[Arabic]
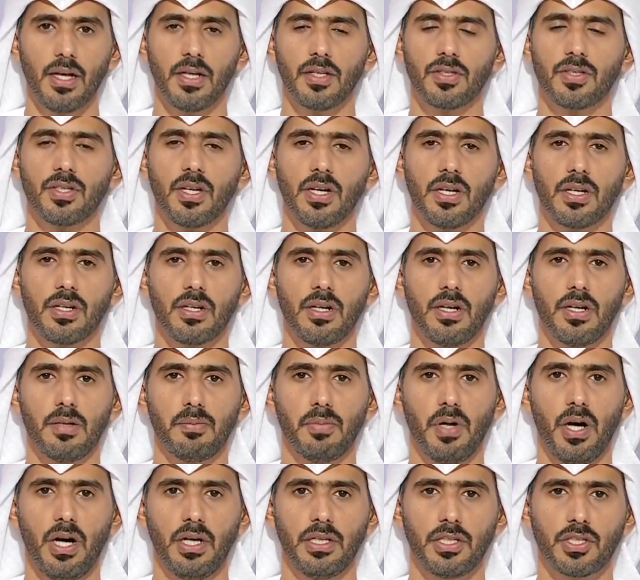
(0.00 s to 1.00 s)
زار
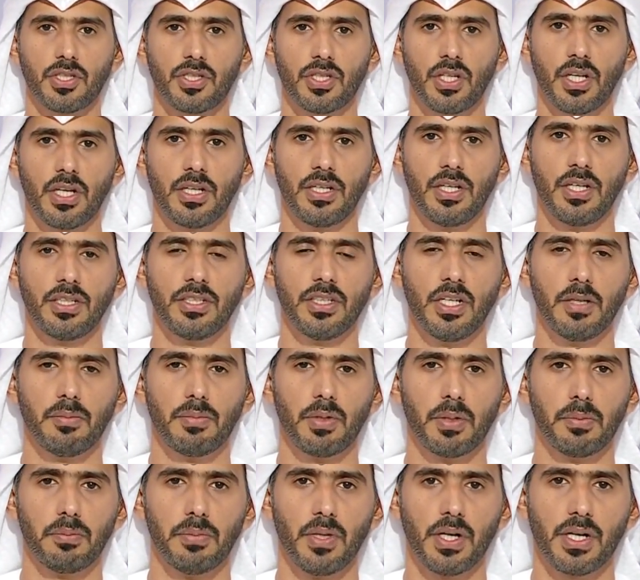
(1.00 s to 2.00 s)
معالي الشيخ نهيان
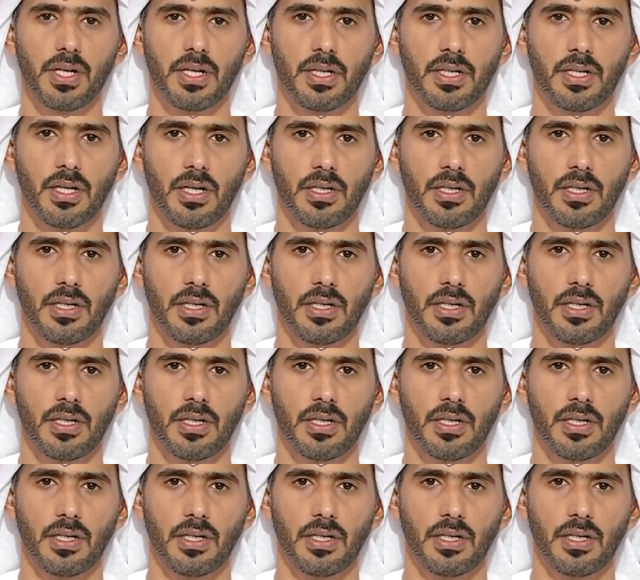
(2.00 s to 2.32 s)
بن مبارك